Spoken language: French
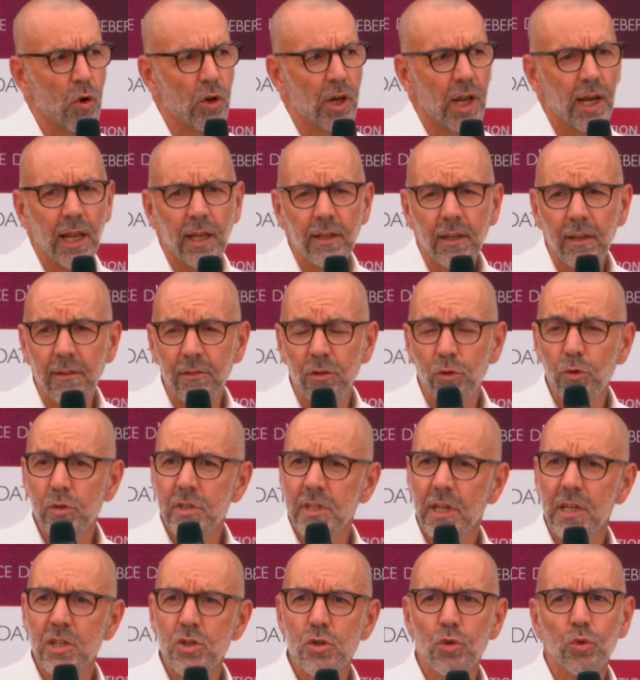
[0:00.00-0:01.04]
On en a des
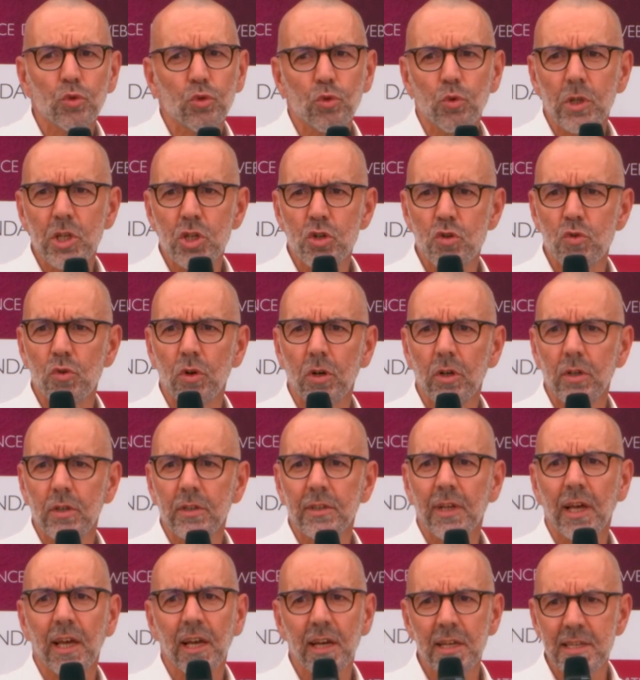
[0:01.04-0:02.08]
illustrations tous les
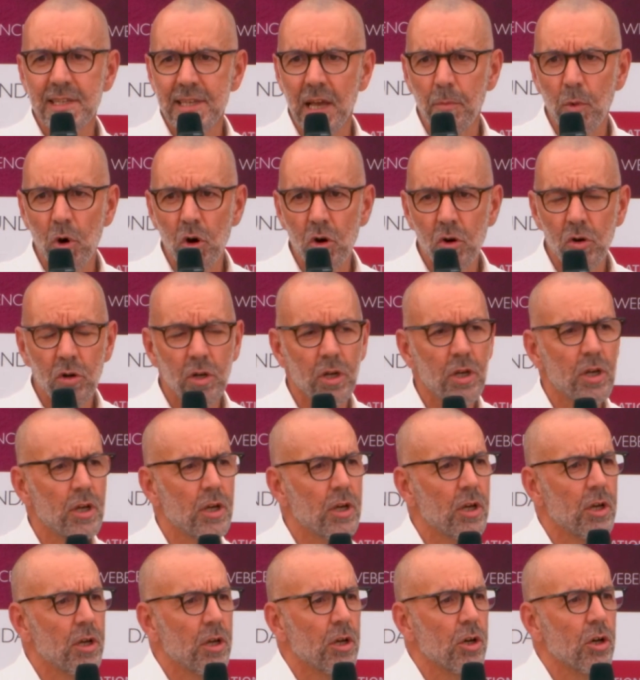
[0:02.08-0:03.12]
jours. Très récemment,
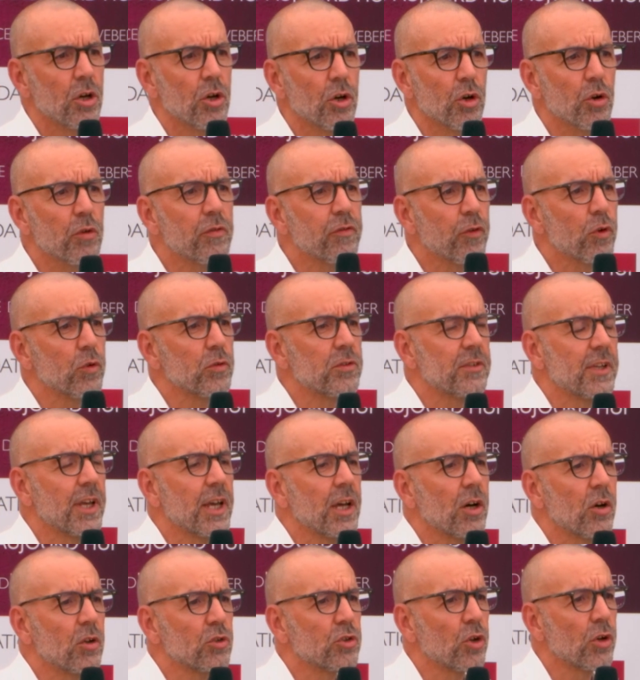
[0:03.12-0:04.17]
euh, aux
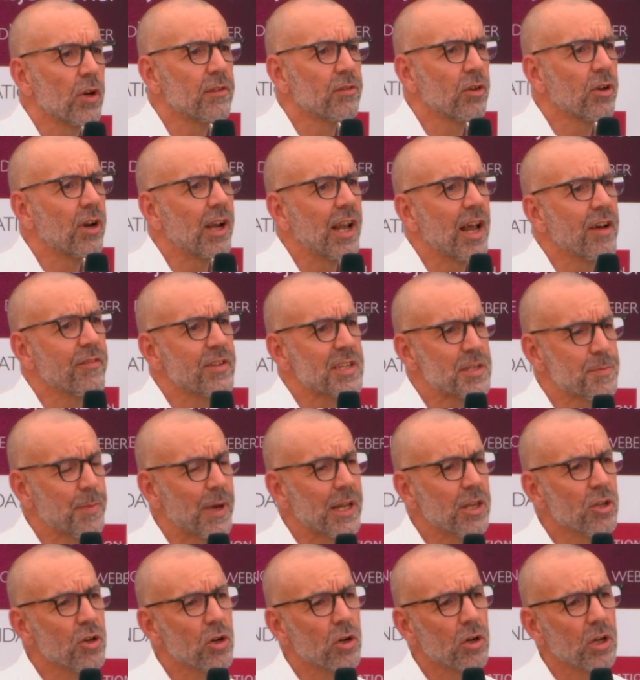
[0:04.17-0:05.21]
frontières entre les enclaves
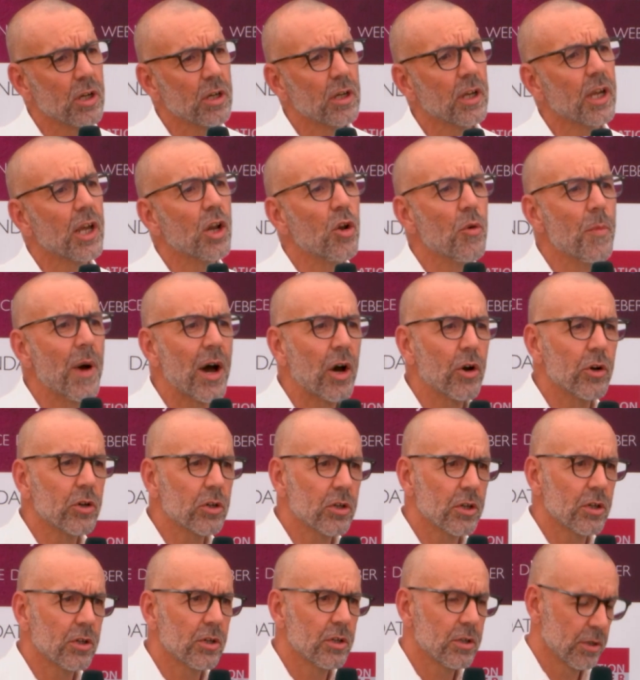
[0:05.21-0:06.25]
espagnoles et le
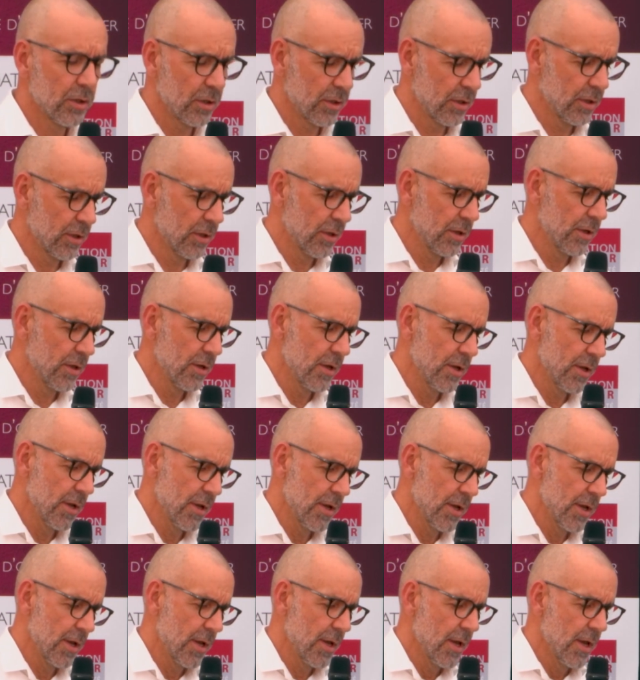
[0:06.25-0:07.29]
Maroc,
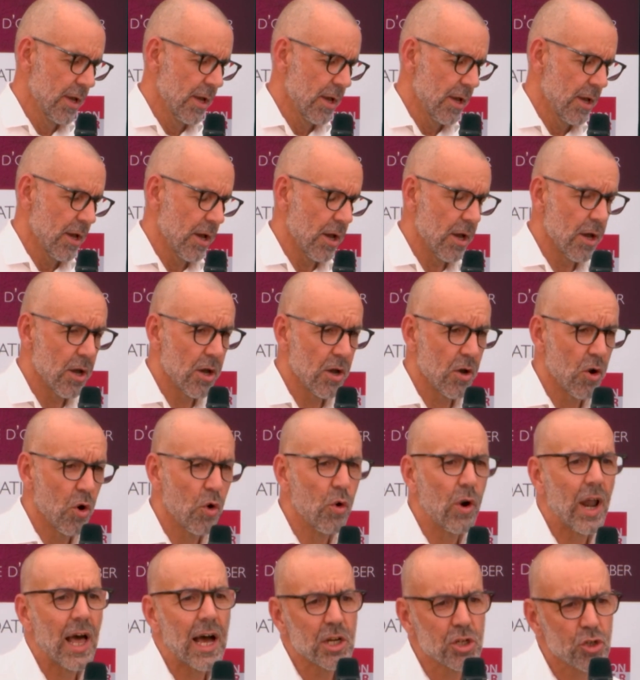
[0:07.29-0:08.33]
euh,
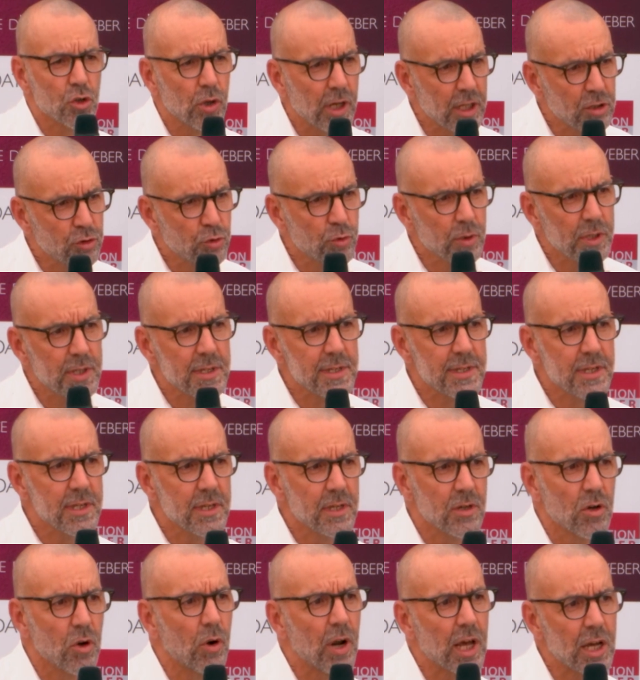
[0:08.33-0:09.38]
au large de la
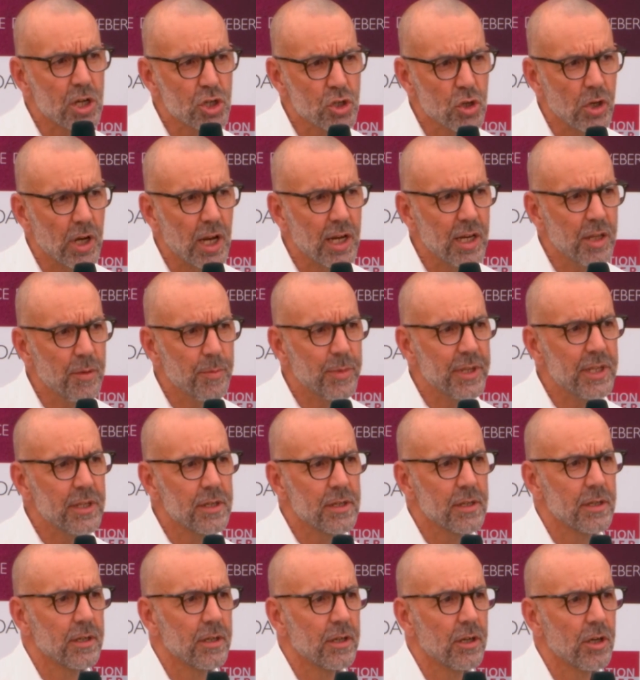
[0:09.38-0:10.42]
Tunisie, au large de la
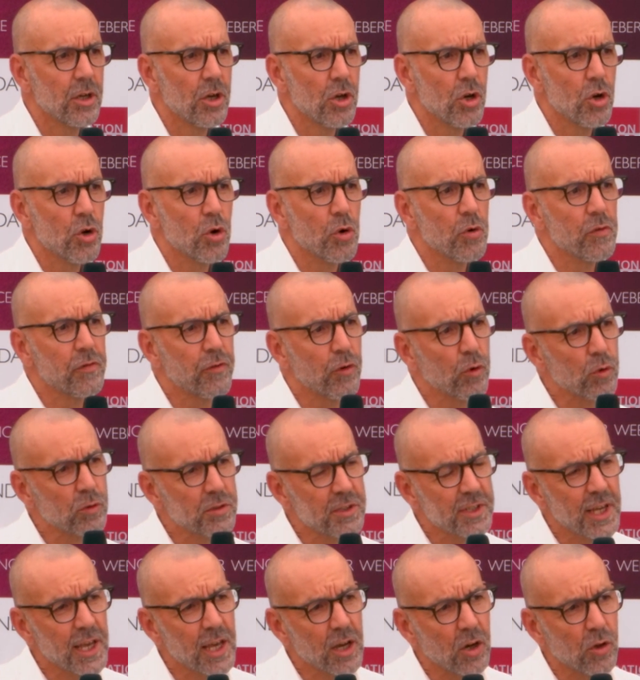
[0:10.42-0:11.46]
Libye, aux
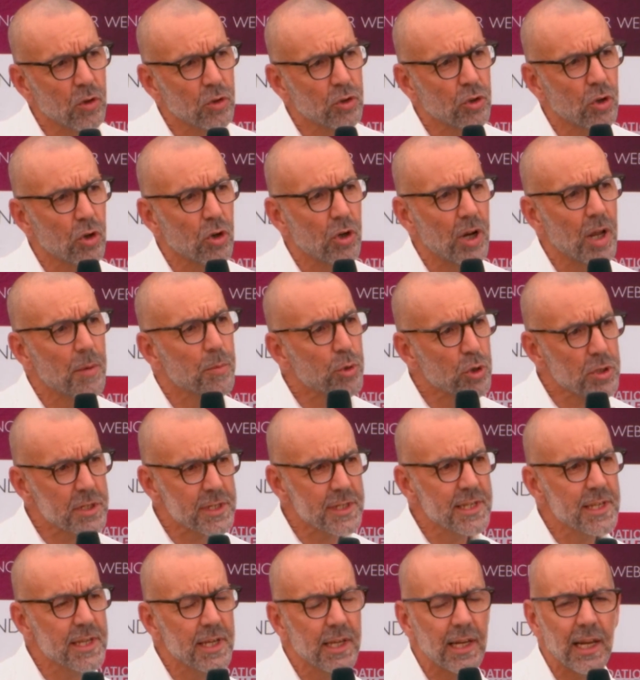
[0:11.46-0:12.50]
frontières entre la
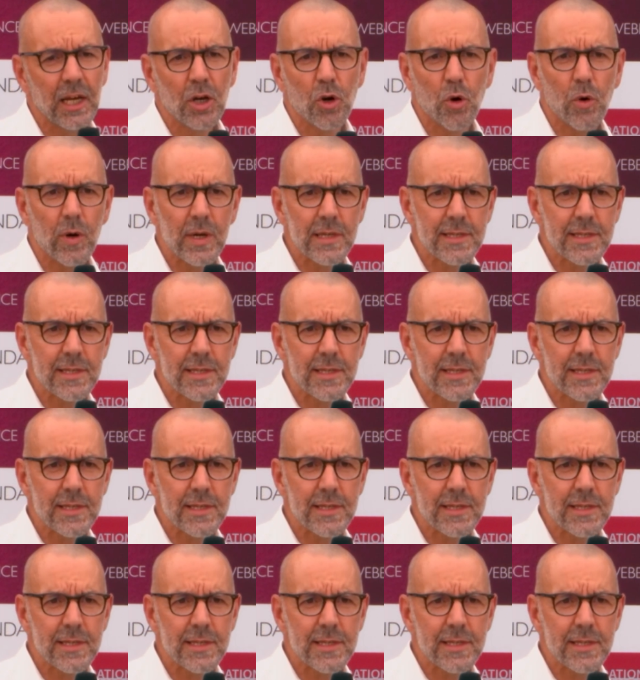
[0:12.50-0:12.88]
Bosnie et la